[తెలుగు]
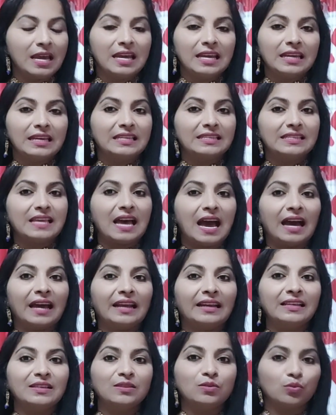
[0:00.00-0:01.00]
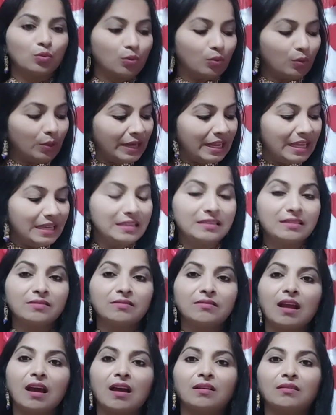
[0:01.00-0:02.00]
ఈ శారీస్ లింక్స్
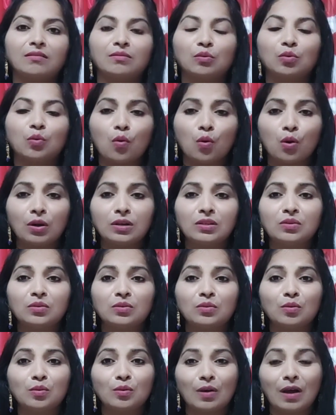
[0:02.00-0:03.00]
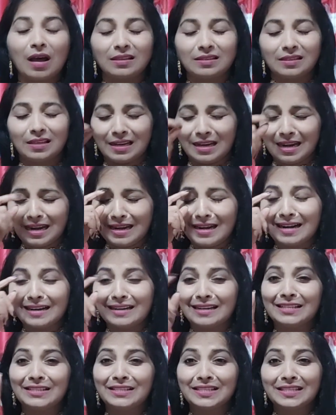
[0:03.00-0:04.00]
నాకు కోట్స్ అసలు
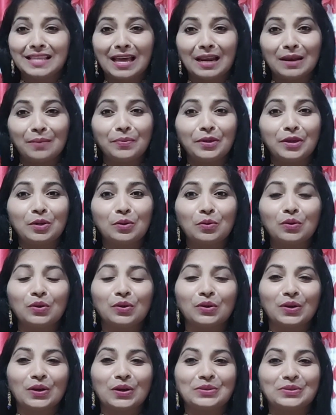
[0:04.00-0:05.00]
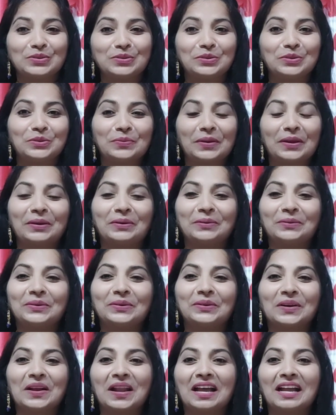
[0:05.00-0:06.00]
నిన్నటి నుంచి తల పీక్కుంటున్నా జుట్టు
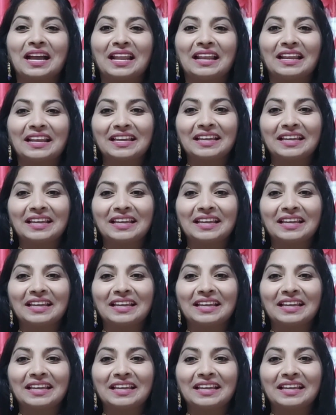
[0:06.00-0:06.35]
పీక్కుంటున్నా కానీ